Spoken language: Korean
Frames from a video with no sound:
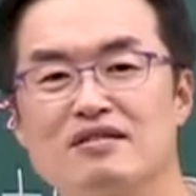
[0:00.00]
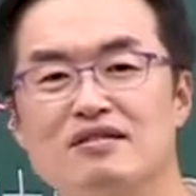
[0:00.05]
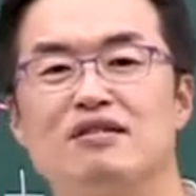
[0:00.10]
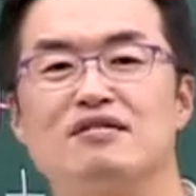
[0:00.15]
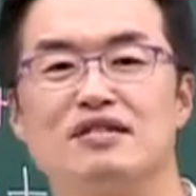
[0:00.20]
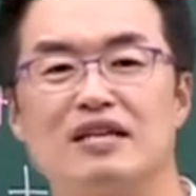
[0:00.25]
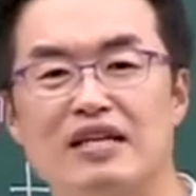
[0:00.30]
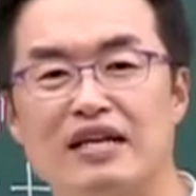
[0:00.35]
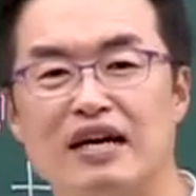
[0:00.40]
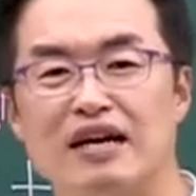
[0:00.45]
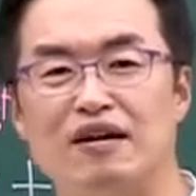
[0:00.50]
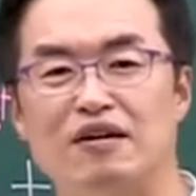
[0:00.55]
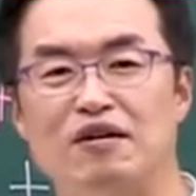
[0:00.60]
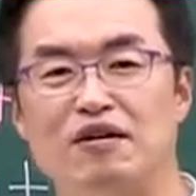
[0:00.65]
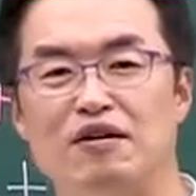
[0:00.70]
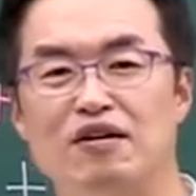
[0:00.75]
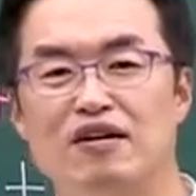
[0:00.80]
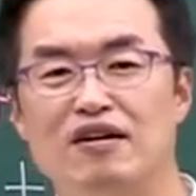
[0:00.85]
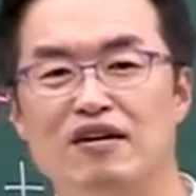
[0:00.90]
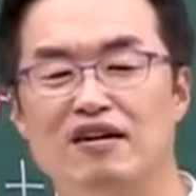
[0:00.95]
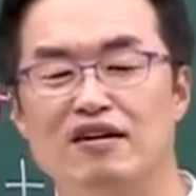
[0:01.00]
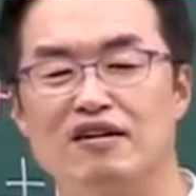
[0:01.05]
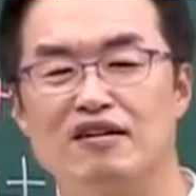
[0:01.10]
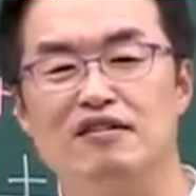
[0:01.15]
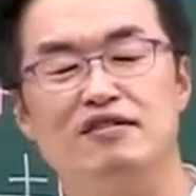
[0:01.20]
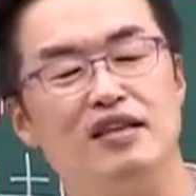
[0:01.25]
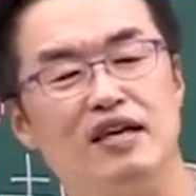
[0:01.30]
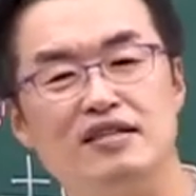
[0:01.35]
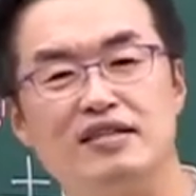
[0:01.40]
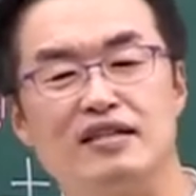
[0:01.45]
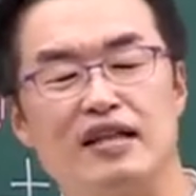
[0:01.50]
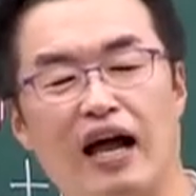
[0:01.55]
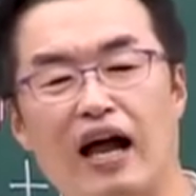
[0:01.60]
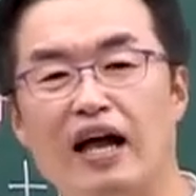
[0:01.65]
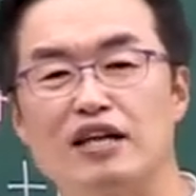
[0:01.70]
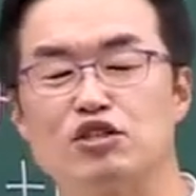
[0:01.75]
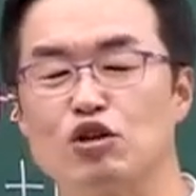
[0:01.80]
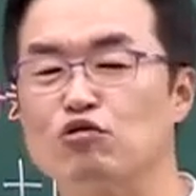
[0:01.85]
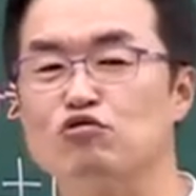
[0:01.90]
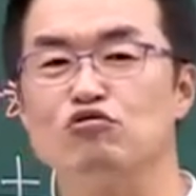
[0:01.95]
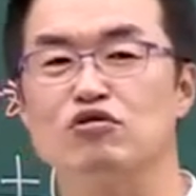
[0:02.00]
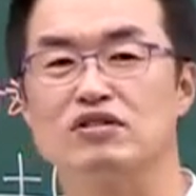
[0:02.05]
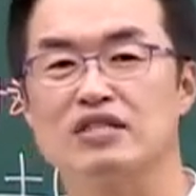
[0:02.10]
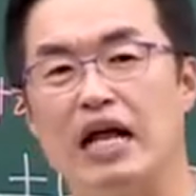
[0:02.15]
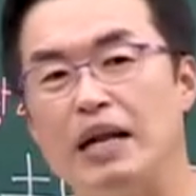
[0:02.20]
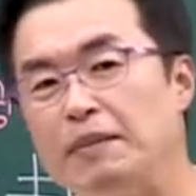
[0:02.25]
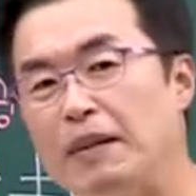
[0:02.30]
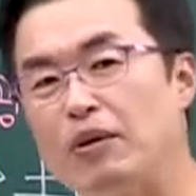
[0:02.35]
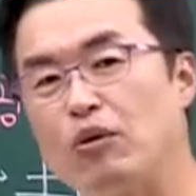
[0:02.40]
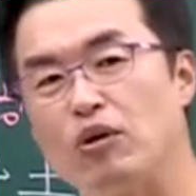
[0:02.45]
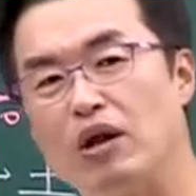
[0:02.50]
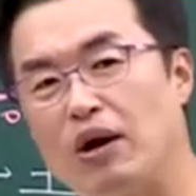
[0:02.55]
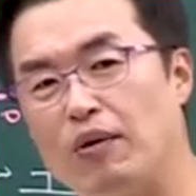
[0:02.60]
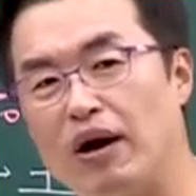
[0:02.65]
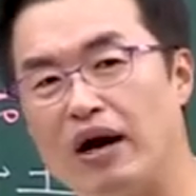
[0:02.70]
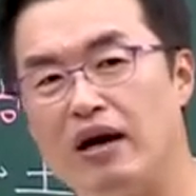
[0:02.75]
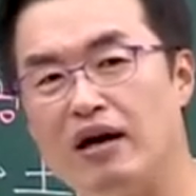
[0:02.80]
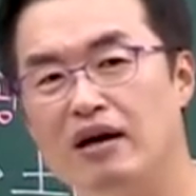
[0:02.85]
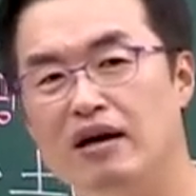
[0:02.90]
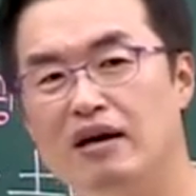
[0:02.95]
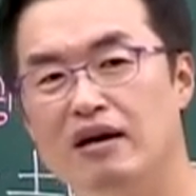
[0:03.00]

드셨잖아요. 근데 이제 다 전국에 쌀만 올라와.